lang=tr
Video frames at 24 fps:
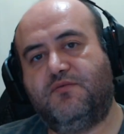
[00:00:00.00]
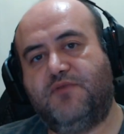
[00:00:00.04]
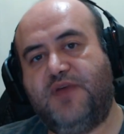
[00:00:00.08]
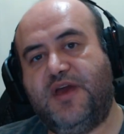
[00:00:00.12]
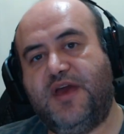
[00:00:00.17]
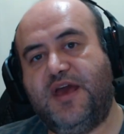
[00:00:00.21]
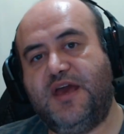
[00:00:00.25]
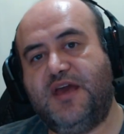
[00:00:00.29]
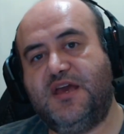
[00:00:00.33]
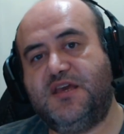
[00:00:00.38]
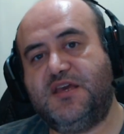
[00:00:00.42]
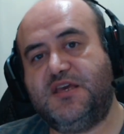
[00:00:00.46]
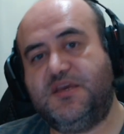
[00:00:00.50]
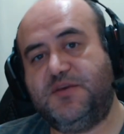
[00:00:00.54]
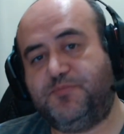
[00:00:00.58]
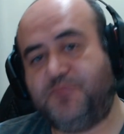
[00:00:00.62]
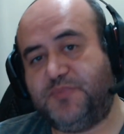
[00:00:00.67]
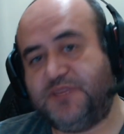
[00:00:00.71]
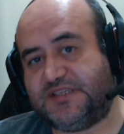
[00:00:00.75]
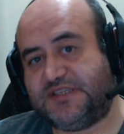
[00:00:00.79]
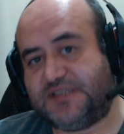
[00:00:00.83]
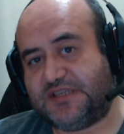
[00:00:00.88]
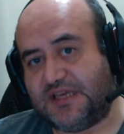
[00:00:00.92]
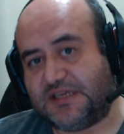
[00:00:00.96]
Ve
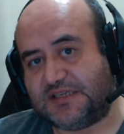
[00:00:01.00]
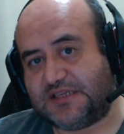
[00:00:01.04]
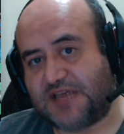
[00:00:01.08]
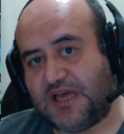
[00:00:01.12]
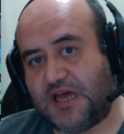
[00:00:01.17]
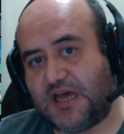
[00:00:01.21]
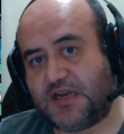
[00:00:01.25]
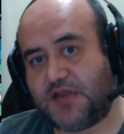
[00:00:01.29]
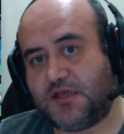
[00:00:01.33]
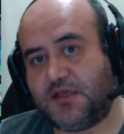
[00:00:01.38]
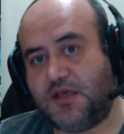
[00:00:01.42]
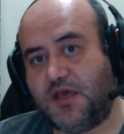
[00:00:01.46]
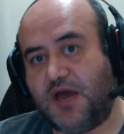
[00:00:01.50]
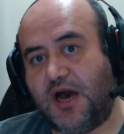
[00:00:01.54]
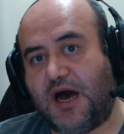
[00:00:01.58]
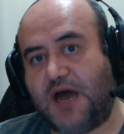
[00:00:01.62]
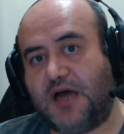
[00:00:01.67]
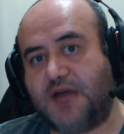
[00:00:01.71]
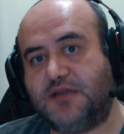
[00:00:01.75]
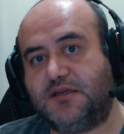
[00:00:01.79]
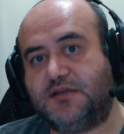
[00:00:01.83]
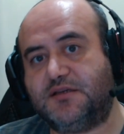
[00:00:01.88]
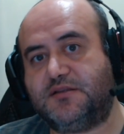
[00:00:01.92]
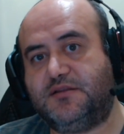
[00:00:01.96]
İblis Keser
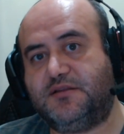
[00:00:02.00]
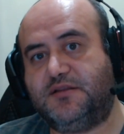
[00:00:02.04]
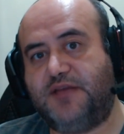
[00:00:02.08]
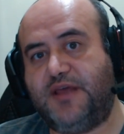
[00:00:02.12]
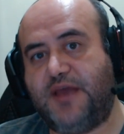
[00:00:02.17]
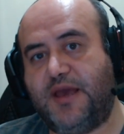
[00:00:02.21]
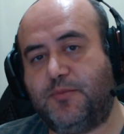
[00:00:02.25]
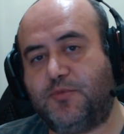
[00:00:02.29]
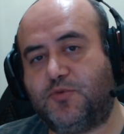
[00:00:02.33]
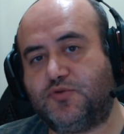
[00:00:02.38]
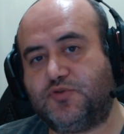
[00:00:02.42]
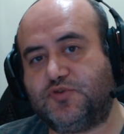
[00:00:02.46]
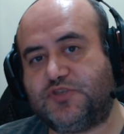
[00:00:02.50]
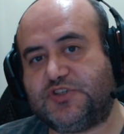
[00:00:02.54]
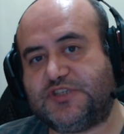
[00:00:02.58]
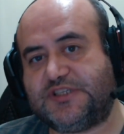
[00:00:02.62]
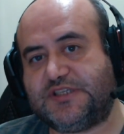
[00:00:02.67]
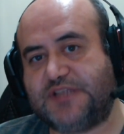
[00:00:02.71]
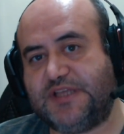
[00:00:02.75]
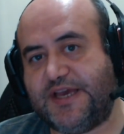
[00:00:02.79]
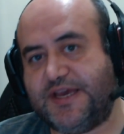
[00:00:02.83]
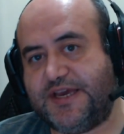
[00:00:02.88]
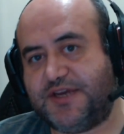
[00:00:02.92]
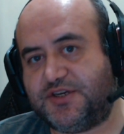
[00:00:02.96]
yani Demon
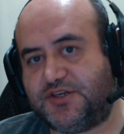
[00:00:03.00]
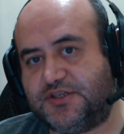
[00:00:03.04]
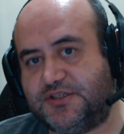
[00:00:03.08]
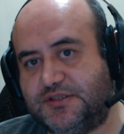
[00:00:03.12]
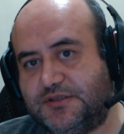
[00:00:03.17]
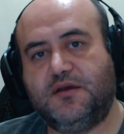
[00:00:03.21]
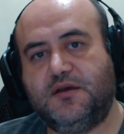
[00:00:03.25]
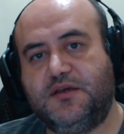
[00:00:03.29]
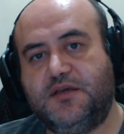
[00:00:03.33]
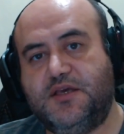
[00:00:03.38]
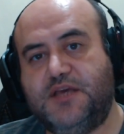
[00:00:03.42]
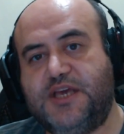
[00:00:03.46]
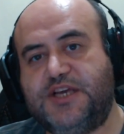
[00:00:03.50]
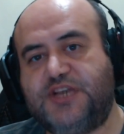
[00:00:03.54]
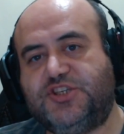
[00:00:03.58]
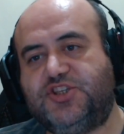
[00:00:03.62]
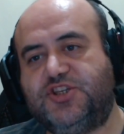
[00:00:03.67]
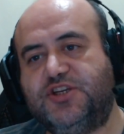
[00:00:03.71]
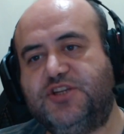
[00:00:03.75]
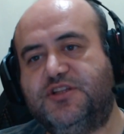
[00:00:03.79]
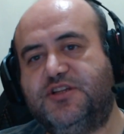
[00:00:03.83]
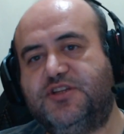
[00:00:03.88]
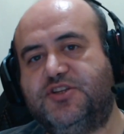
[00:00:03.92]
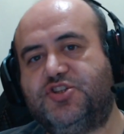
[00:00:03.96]
Slayer'ın ilk
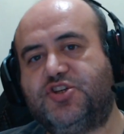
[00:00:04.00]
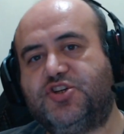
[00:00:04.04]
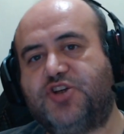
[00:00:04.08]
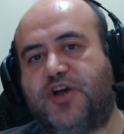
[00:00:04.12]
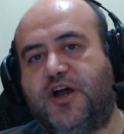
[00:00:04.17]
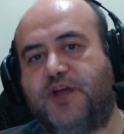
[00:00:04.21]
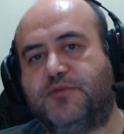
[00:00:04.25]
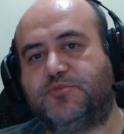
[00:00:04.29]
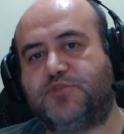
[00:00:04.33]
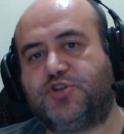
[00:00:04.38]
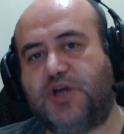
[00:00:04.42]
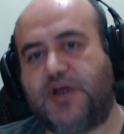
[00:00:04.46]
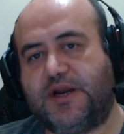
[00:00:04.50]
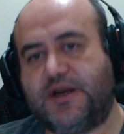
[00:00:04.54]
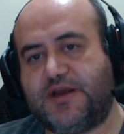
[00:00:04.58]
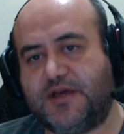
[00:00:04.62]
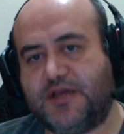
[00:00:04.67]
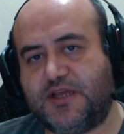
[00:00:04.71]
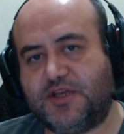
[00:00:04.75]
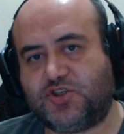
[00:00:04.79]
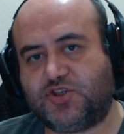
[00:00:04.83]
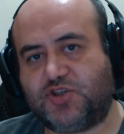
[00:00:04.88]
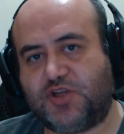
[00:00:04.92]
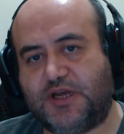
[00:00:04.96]
cildini çıkarmış.
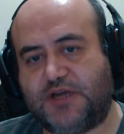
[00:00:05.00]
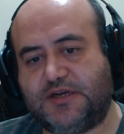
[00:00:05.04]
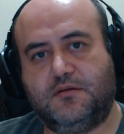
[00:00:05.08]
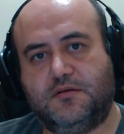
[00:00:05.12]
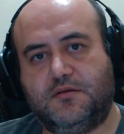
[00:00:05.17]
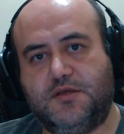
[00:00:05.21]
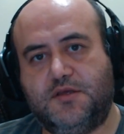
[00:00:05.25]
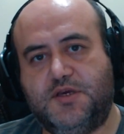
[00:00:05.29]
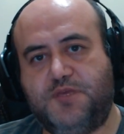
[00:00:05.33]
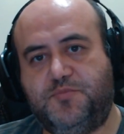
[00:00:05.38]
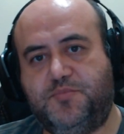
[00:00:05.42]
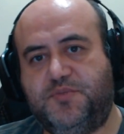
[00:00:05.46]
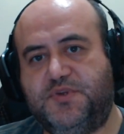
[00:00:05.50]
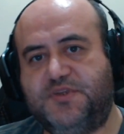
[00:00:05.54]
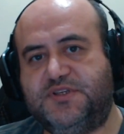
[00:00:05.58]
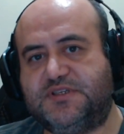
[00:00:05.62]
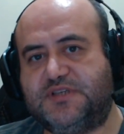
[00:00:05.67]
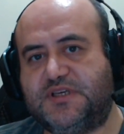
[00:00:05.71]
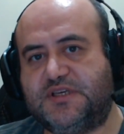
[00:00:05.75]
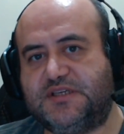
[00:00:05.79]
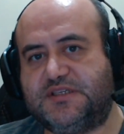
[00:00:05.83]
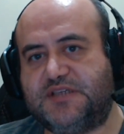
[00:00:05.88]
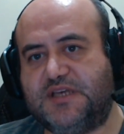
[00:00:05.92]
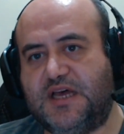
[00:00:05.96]
Arkadaşlar
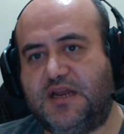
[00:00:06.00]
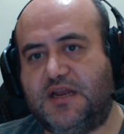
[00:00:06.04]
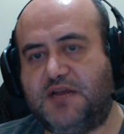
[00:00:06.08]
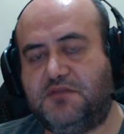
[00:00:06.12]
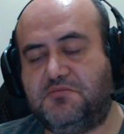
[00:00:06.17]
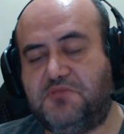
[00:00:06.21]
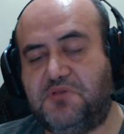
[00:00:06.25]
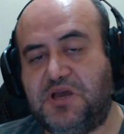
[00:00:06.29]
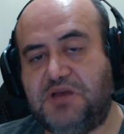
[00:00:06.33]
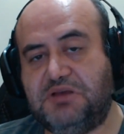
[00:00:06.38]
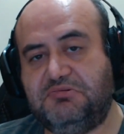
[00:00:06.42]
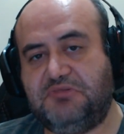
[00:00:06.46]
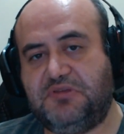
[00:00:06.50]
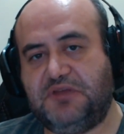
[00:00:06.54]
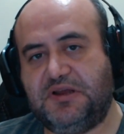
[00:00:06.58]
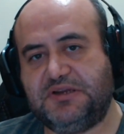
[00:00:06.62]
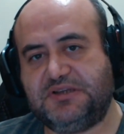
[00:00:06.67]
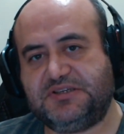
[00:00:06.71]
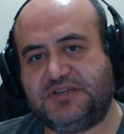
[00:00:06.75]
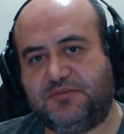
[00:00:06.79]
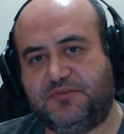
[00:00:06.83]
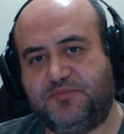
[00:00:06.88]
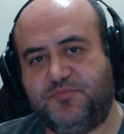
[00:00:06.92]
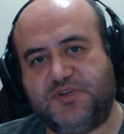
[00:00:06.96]
İblis Keser
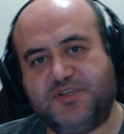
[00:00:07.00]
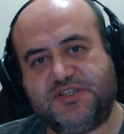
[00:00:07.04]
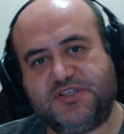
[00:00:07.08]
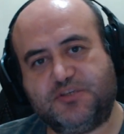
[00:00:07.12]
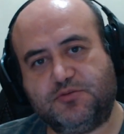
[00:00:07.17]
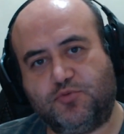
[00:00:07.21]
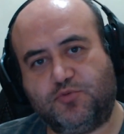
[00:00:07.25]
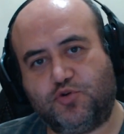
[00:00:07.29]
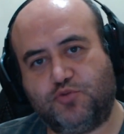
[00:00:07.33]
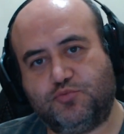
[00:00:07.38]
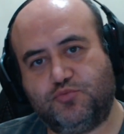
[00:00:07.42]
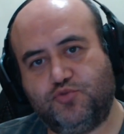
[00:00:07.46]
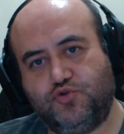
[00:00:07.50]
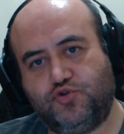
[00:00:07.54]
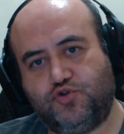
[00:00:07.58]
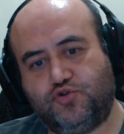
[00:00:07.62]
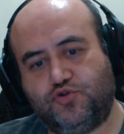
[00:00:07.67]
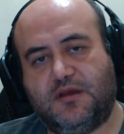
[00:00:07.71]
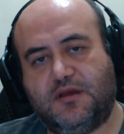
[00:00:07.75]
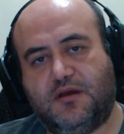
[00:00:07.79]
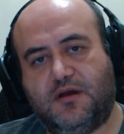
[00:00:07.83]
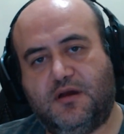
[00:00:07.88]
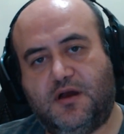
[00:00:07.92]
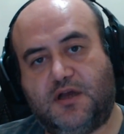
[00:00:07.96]
enteresan bir isim
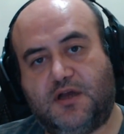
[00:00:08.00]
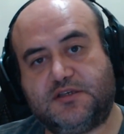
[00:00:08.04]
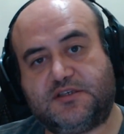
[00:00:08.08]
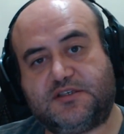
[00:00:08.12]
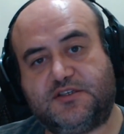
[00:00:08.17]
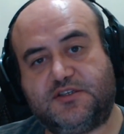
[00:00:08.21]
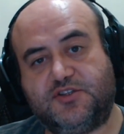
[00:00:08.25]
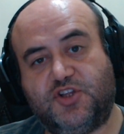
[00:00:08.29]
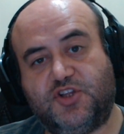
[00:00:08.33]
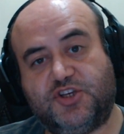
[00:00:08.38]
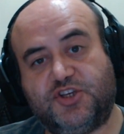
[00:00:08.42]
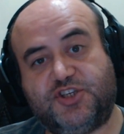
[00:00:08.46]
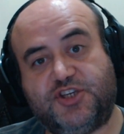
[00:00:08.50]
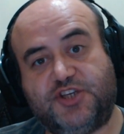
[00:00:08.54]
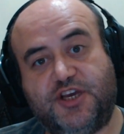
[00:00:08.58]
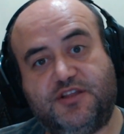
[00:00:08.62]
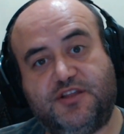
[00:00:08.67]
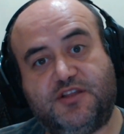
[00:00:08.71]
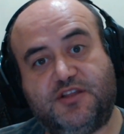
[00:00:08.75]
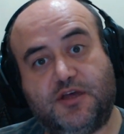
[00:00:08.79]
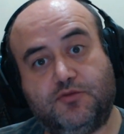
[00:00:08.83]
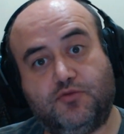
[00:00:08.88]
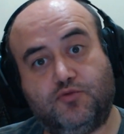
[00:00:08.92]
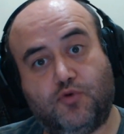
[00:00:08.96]
olmuş aslında
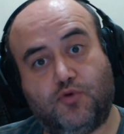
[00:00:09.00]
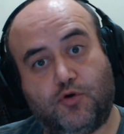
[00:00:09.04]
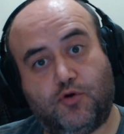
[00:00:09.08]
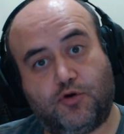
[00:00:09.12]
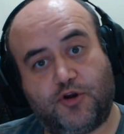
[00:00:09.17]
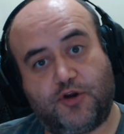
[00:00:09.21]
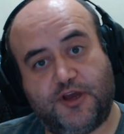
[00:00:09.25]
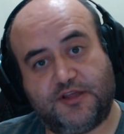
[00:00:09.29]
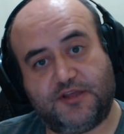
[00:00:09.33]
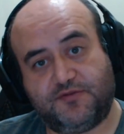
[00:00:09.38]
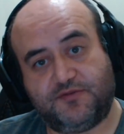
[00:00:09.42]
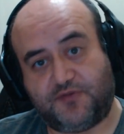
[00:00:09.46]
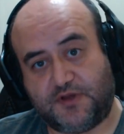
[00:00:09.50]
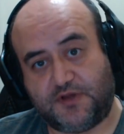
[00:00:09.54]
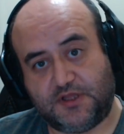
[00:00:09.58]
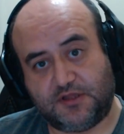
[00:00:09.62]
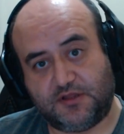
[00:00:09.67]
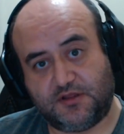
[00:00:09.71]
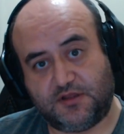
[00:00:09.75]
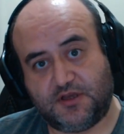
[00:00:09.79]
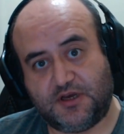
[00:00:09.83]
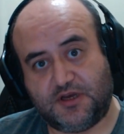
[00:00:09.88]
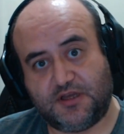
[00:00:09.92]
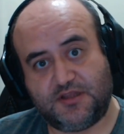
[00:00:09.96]
şeytan doğrayan
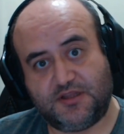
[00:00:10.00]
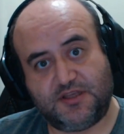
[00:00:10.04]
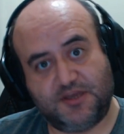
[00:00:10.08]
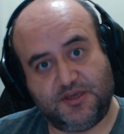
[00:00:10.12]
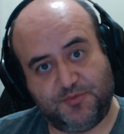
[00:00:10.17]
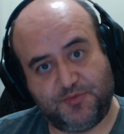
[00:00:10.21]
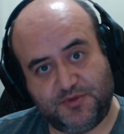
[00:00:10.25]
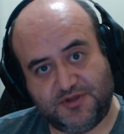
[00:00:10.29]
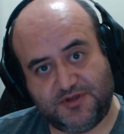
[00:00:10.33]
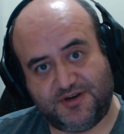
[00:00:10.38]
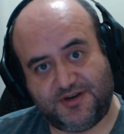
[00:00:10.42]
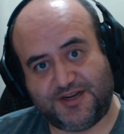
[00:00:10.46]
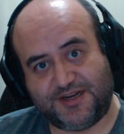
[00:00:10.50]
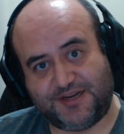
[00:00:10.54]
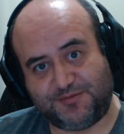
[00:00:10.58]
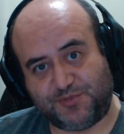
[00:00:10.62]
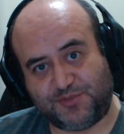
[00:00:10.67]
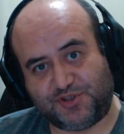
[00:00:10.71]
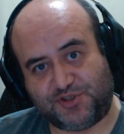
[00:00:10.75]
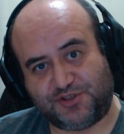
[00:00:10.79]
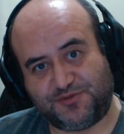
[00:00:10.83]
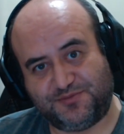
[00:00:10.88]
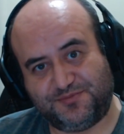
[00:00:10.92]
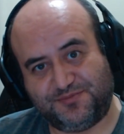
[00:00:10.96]
falan da
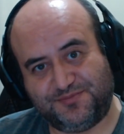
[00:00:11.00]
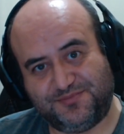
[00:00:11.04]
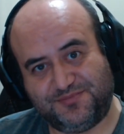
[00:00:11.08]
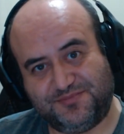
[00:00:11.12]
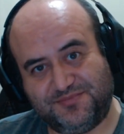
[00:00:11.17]
diyebilirlermiş.